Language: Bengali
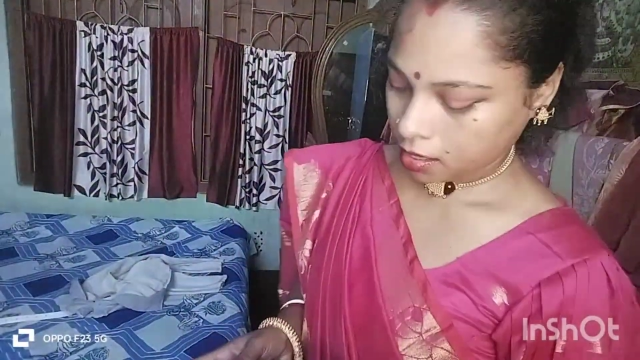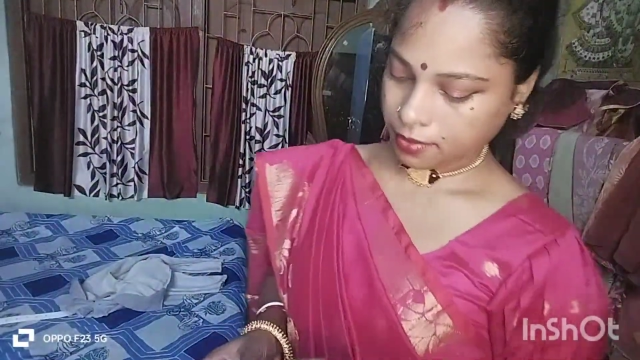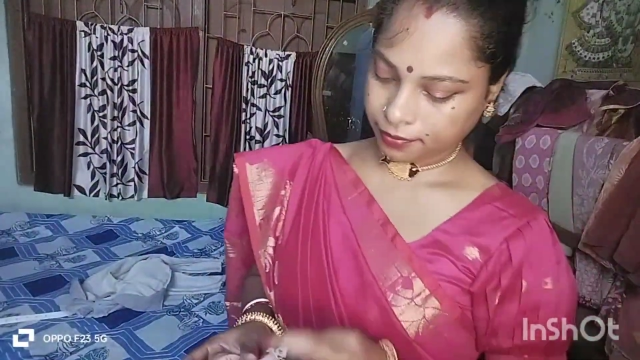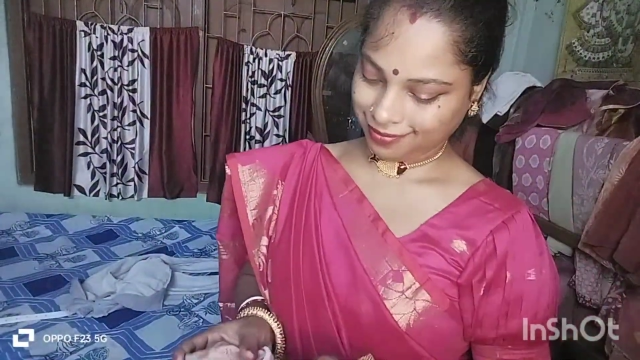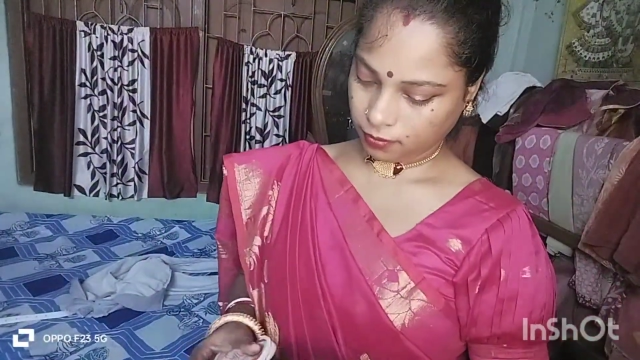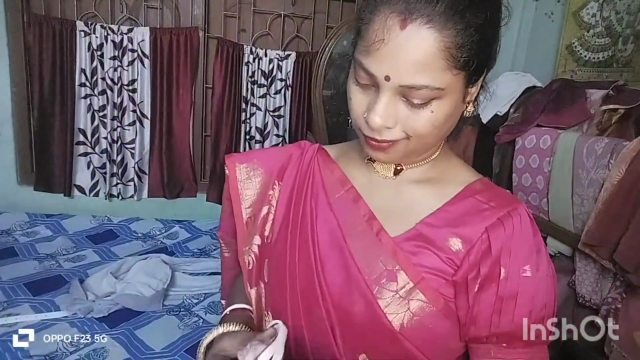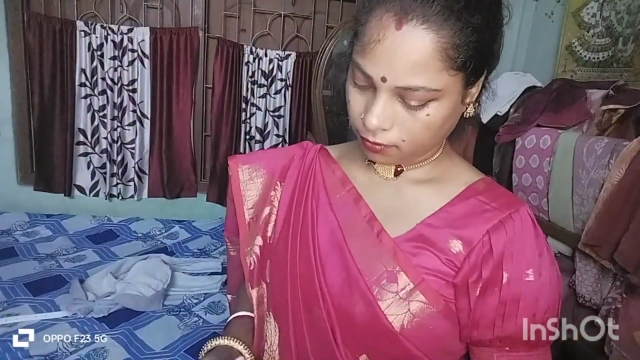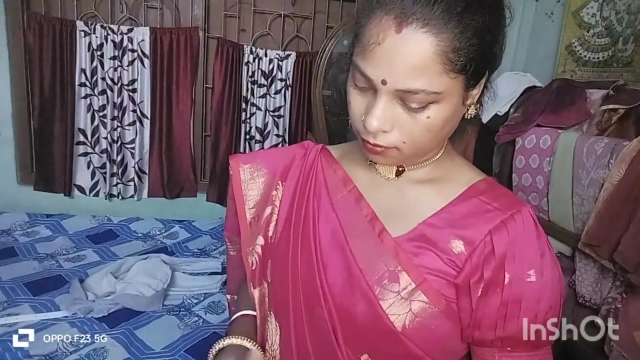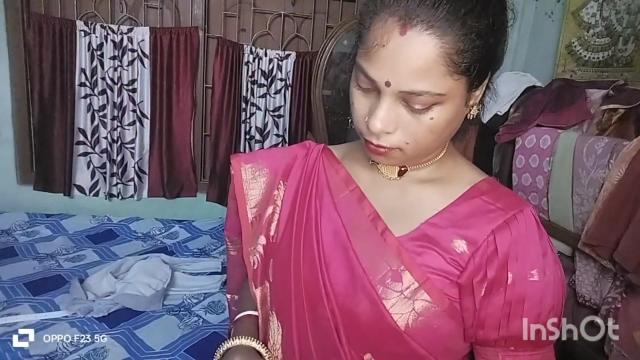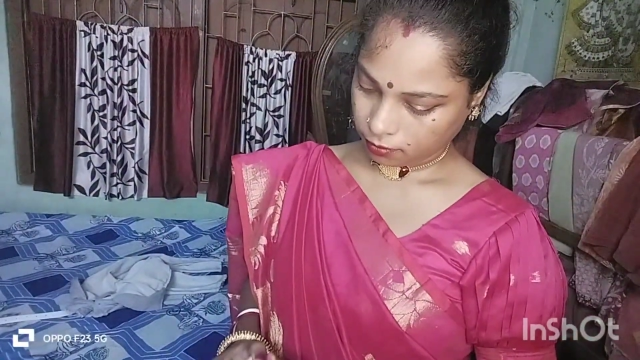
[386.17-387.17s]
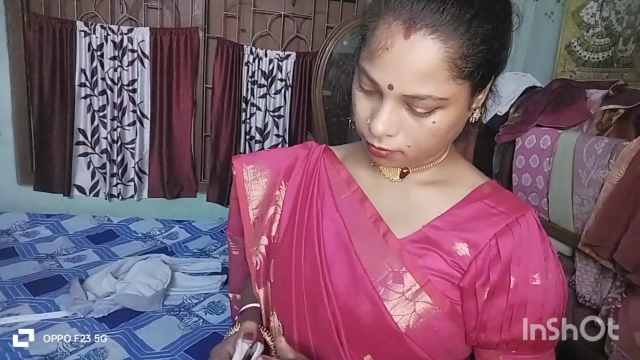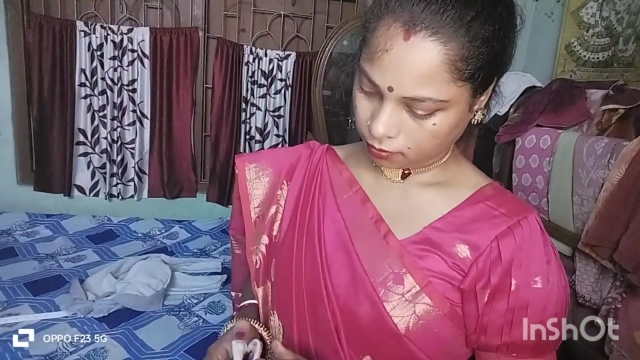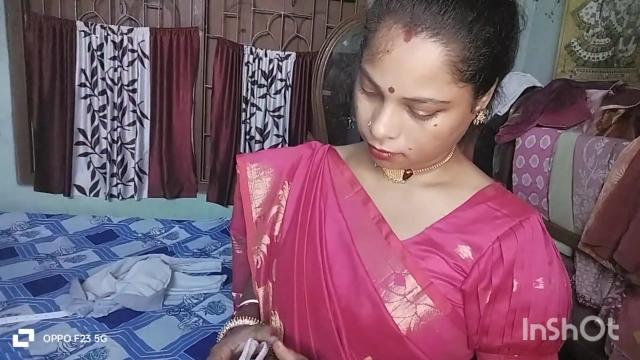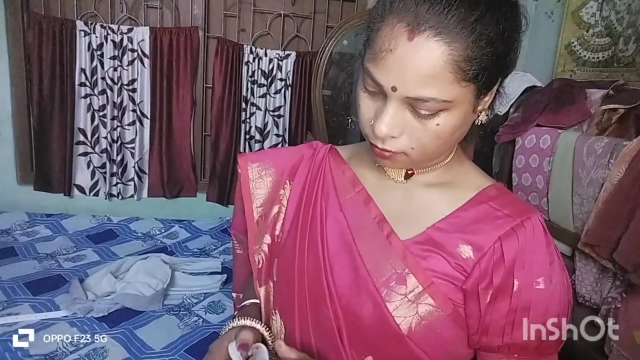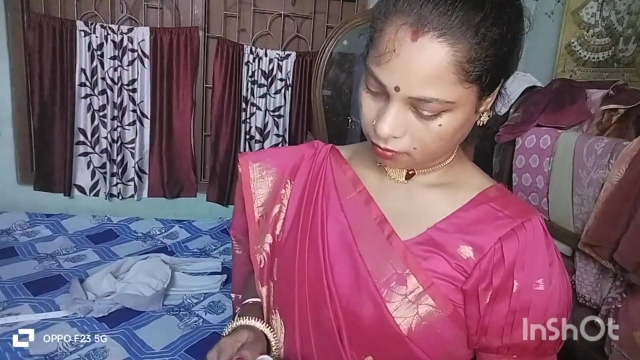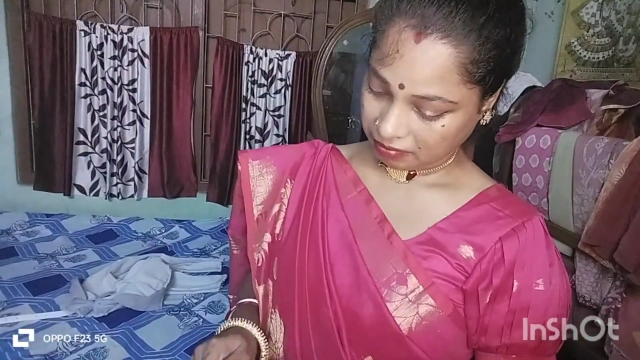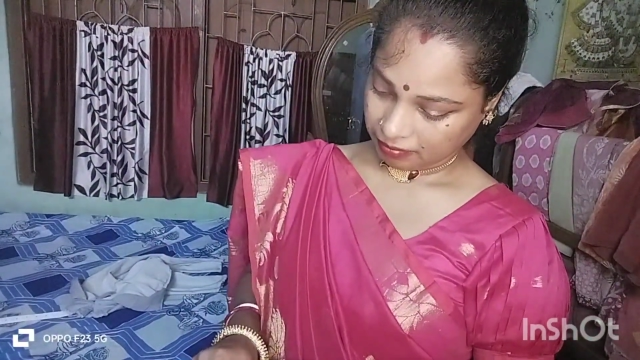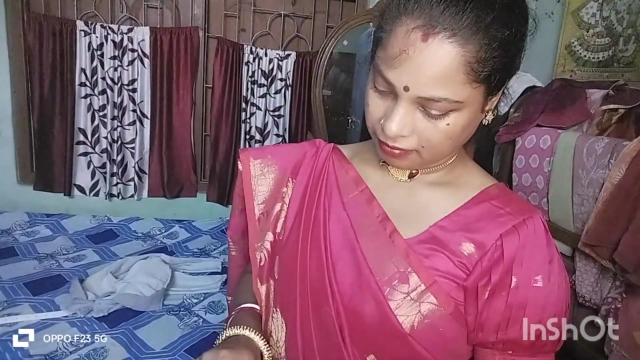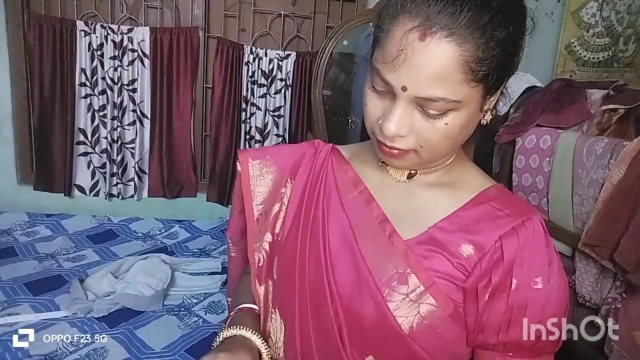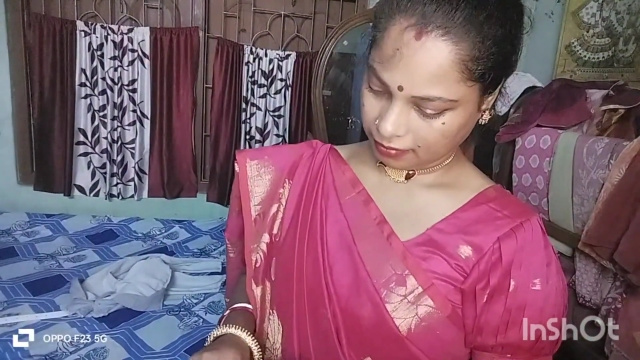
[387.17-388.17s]
যাব এখনও রেডি হয়নি
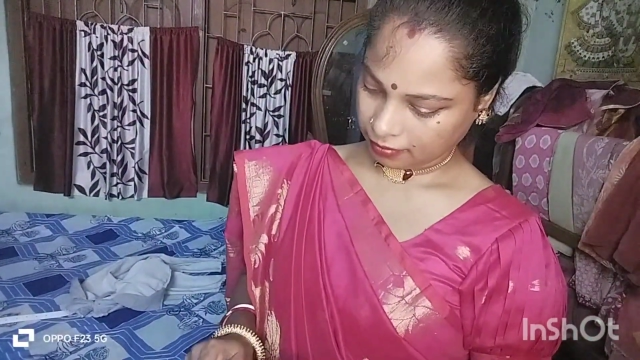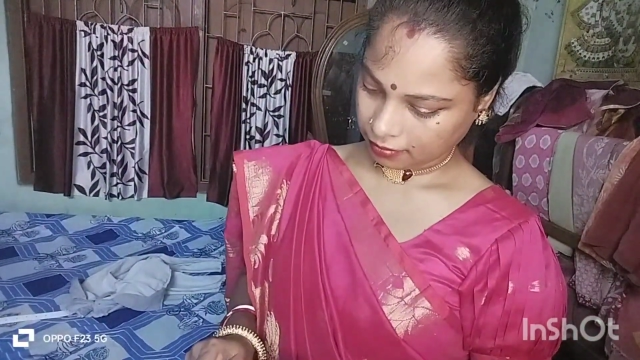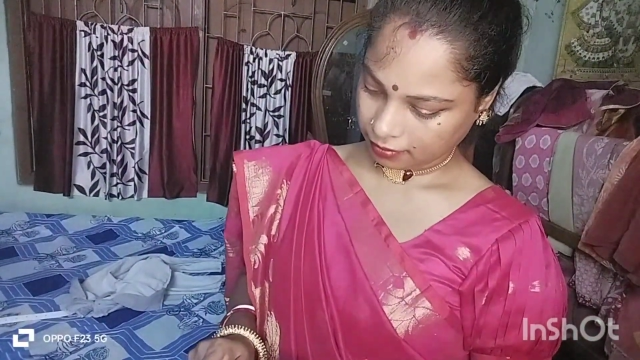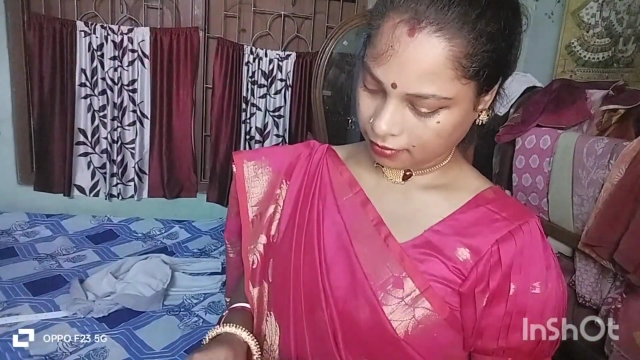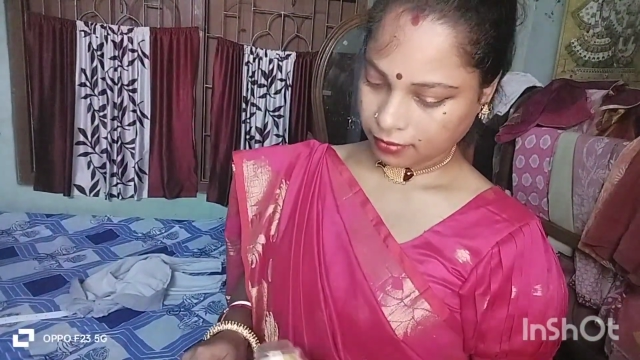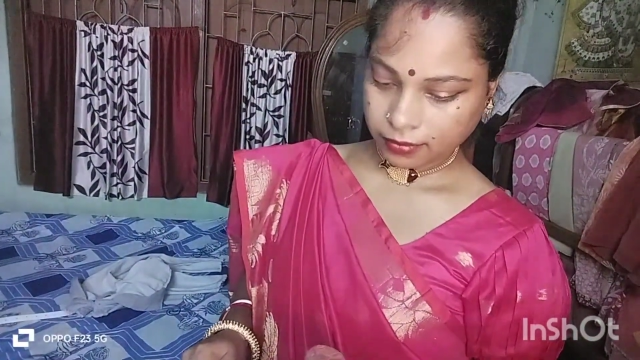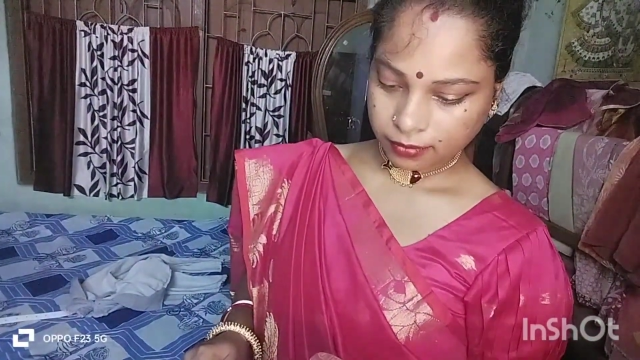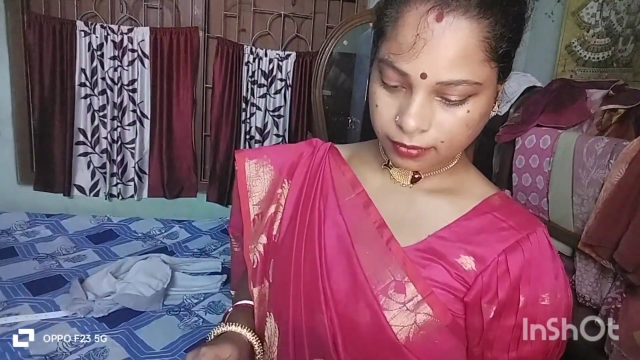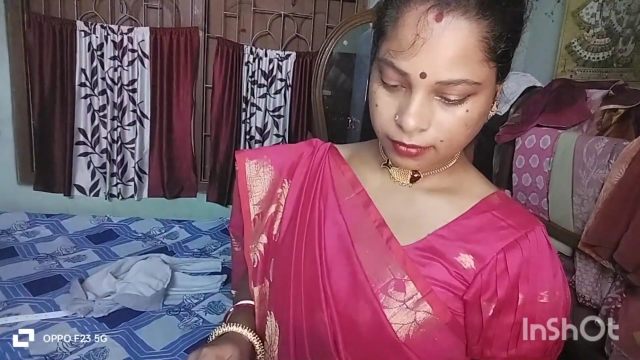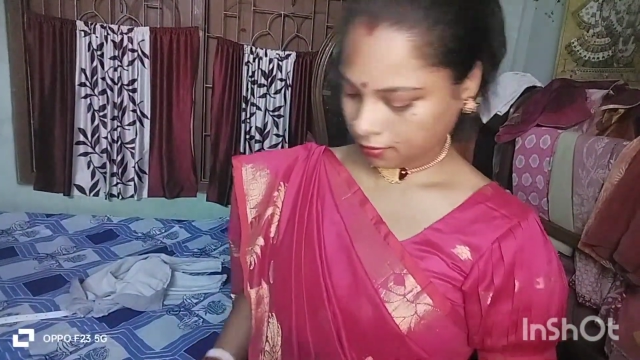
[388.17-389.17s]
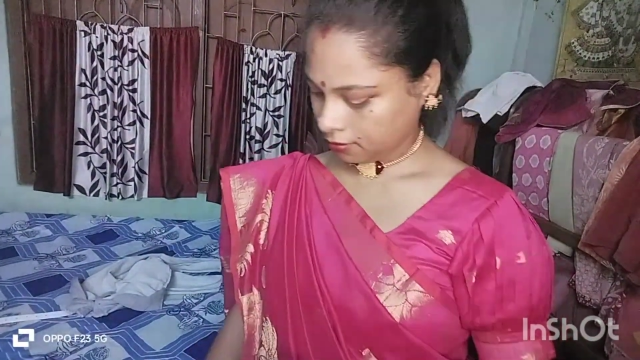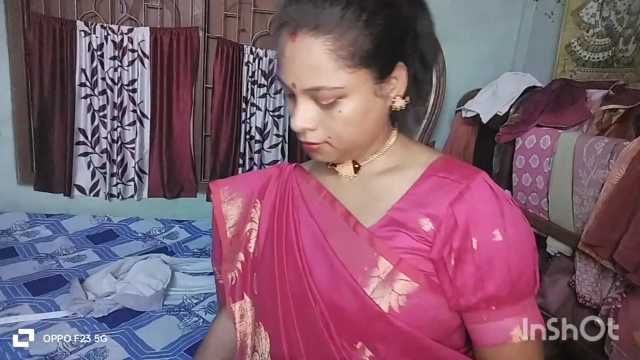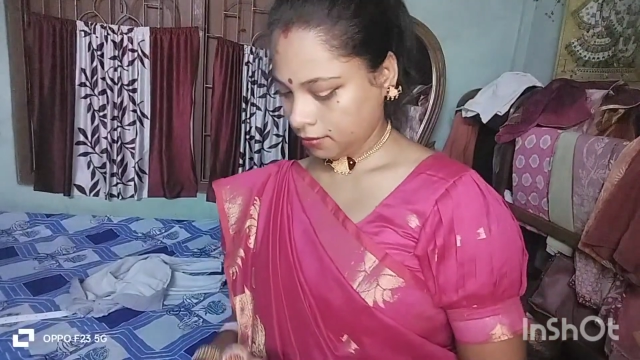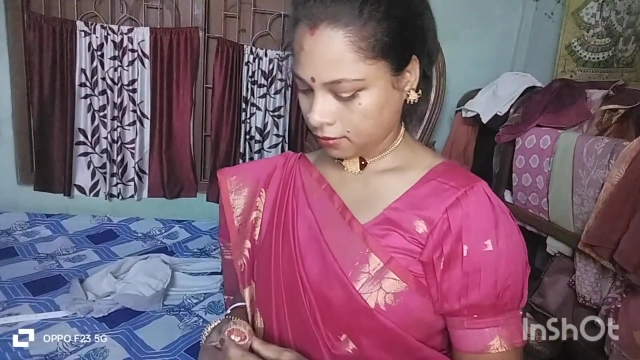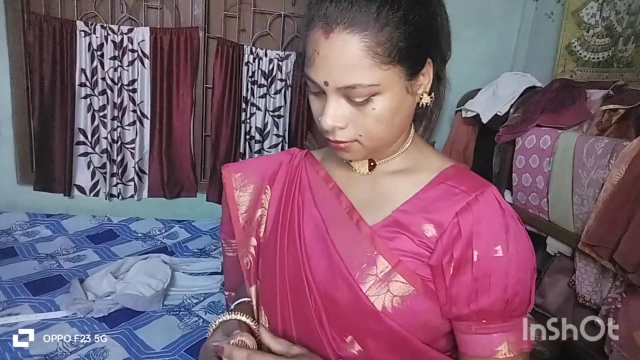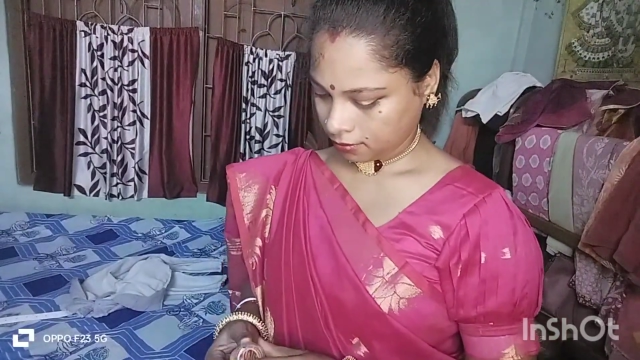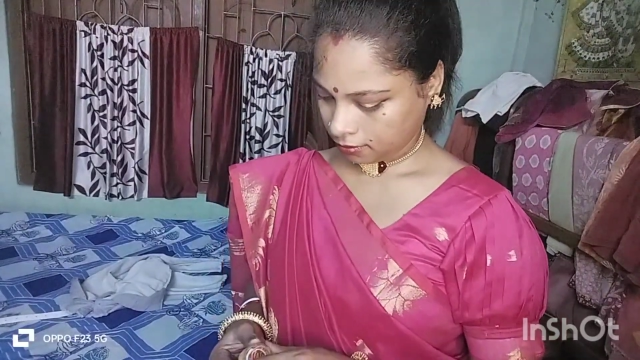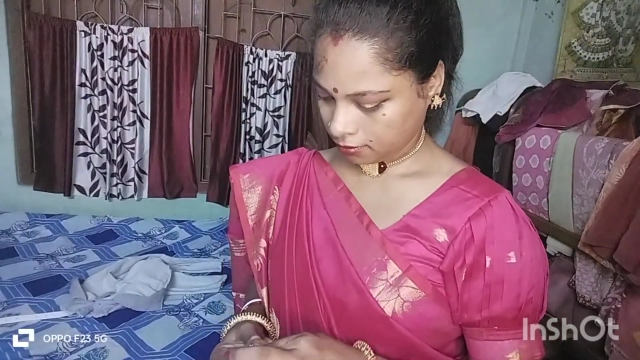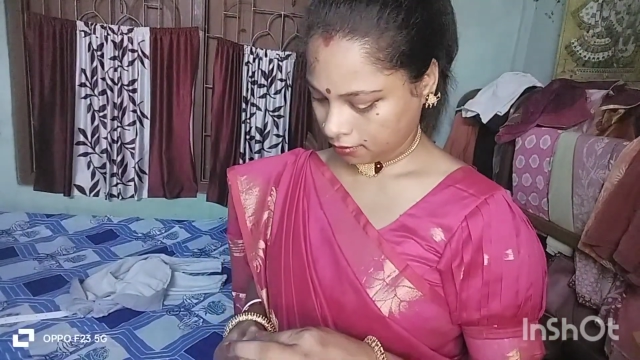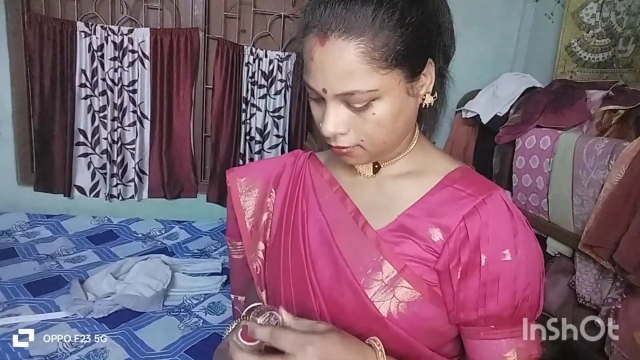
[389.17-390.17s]
তো তাই তাই রাগ দেখালো